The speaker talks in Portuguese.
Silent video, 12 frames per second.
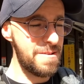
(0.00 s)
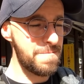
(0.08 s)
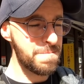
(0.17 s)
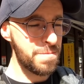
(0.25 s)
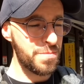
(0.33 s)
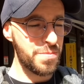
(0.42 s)
É
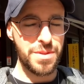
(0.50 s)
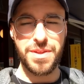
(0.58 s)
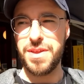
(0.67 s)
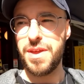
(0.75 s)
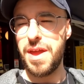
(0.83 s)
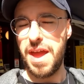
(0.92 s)
uma
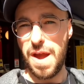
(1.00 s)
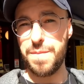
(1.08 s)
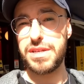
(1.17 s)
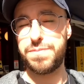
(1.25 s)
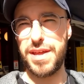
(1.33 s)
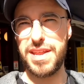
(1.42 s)
experiência É
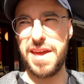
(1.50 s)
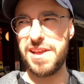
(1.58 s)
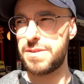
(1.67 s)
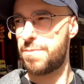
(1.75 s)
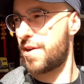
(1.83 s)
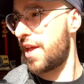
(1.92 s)
uma
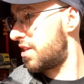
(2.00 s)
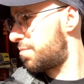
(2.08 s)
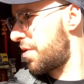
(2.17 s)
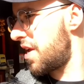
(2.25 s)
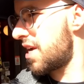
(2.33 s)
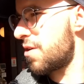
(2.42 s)
experiência né? porque eles
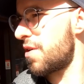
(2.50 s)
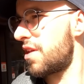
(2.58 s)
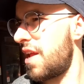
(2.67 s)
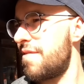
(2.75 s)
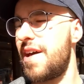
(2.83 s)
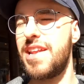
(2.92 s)
brincam que
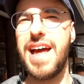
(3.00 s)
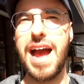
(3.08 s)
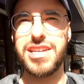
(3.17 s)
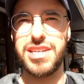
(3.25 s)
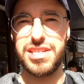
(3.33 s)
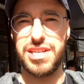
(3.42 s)
tem
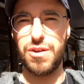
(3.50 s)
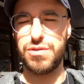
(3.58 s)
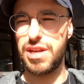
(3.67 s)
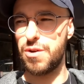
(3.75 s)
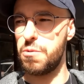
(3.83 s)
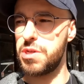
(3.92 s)
validade de 5
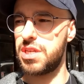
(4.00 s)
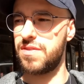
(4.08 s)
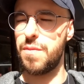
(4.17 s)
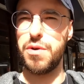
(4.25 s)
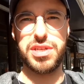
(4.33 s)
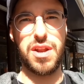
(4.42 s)
segundos. Eu
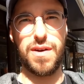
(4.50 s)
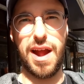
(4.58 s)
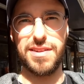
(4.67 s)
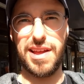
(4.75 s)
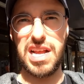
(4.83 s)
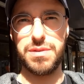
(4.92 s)
vou mostrar o
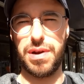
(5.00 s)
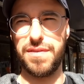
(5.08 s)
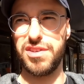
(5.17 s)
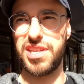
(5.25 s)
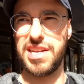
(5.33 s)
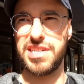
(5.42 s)
cartaz pra
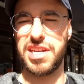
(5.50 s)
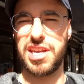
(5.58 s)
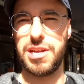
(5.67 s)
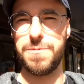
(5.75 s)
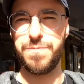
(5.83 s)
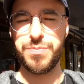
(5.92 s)
vocês
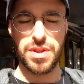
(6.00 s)
aqui,